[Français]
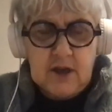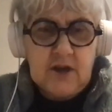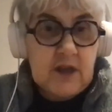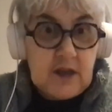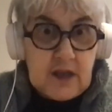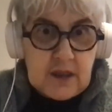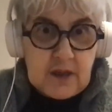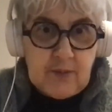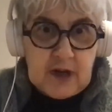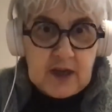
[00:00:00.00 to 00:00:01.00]

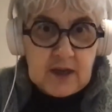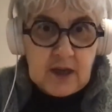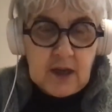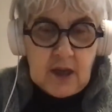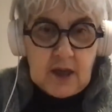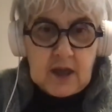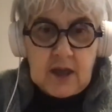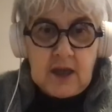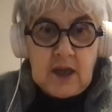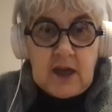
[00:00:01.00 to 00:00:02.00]
disciplines.
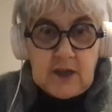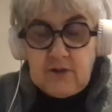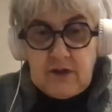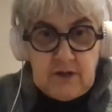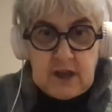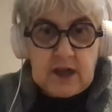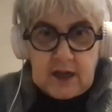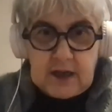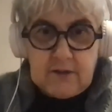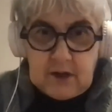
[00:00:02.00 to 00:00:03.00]
Et là, tout de suite, avec
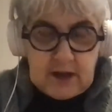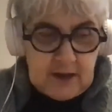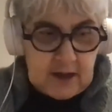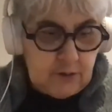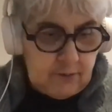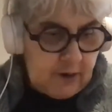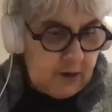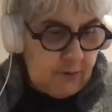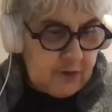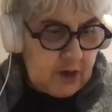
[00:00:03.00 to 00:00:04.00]
la question de la littérature, on va
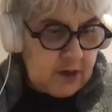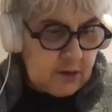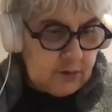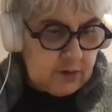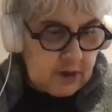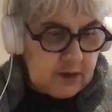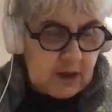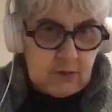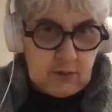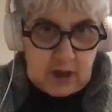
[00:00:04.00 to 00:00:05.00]
rentrer dans tout un
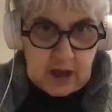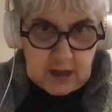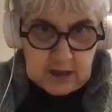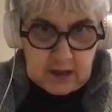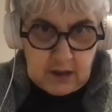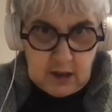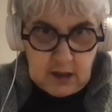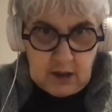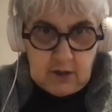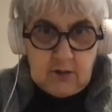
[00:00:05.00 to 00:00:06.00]
tas de cases
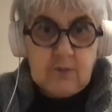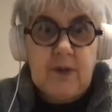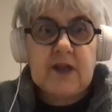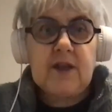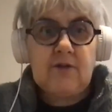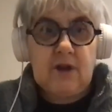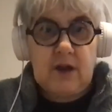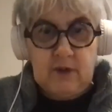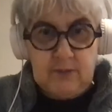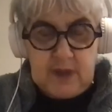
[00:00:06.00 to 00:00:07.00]
euh,
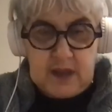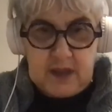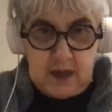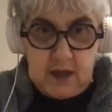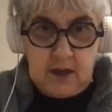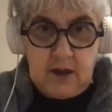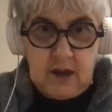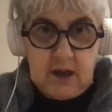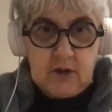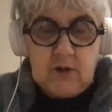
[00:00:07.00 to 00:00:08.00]
particulièrement bizarres
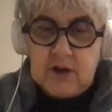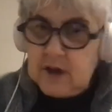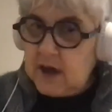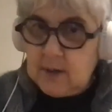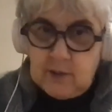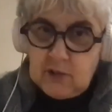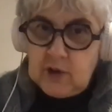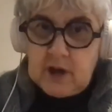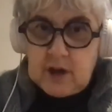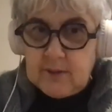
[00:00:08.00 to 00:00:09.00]
qui ont été
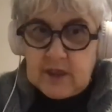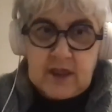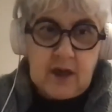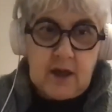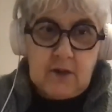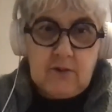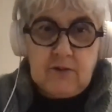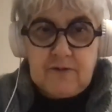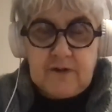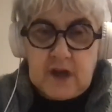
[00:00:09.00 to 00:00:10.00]
élaborées comme ça
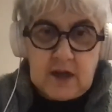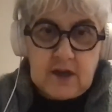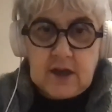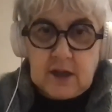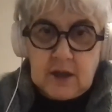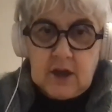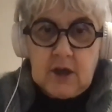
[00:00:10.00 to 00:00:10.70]
au fil des,